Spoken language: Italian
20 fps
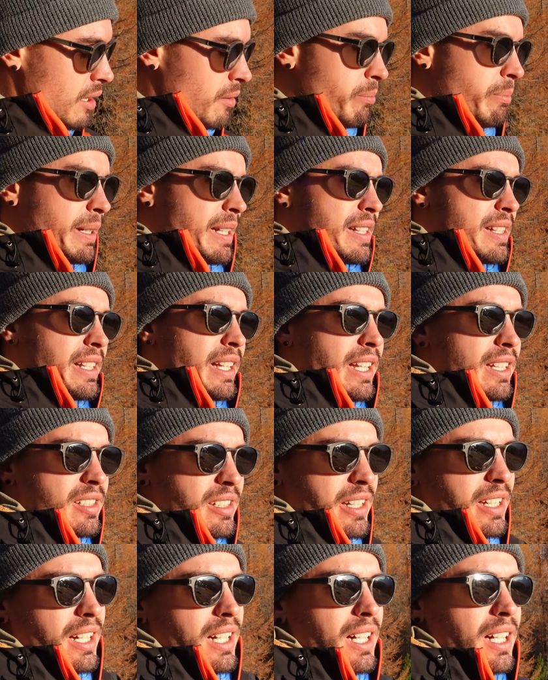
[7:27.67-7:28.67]

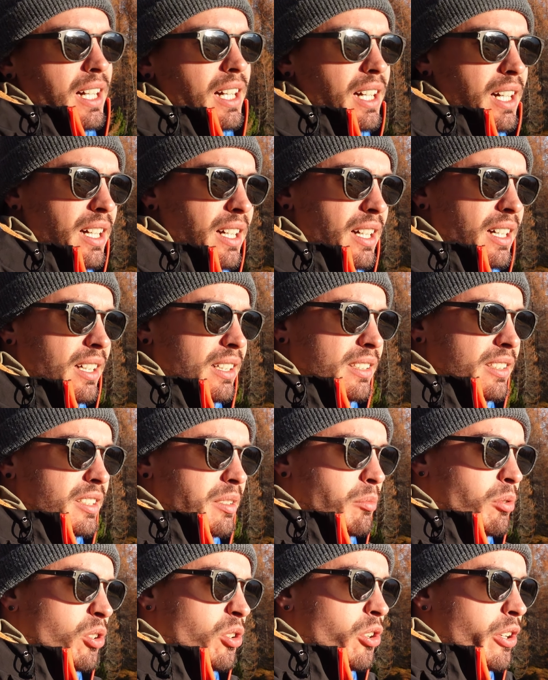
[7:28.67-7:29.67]
pazzesca,
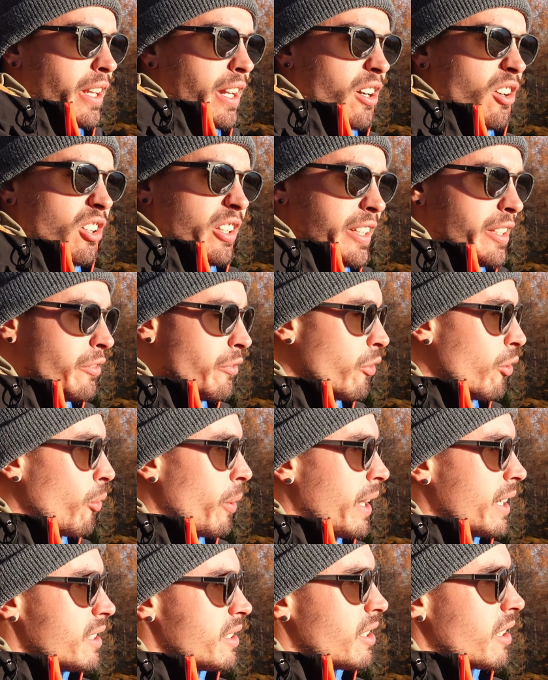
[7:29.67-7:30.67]
diciamo non erano gli
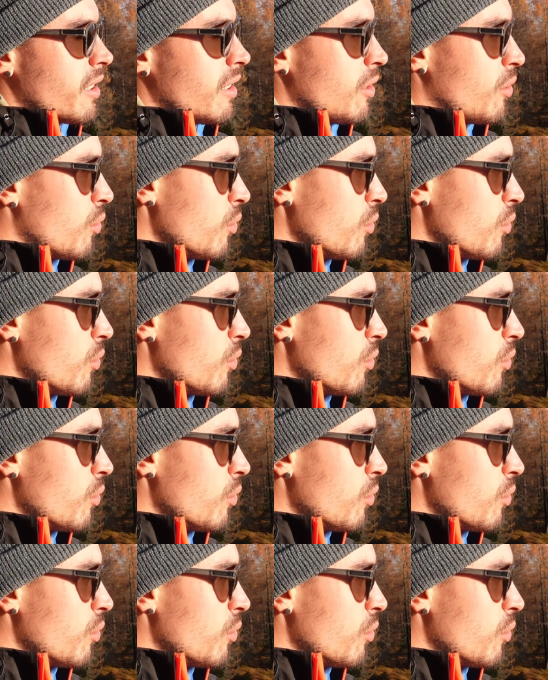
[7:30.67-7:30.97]
influencer di